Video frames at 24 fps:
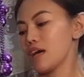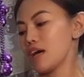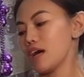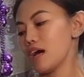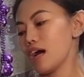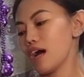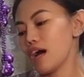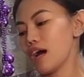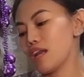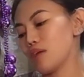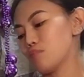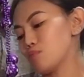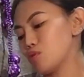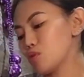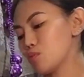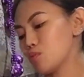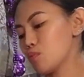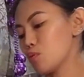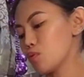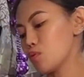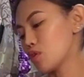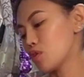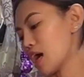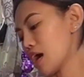alam nyo po
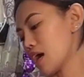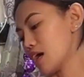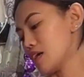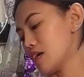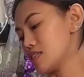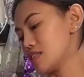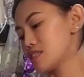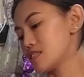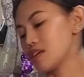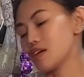guys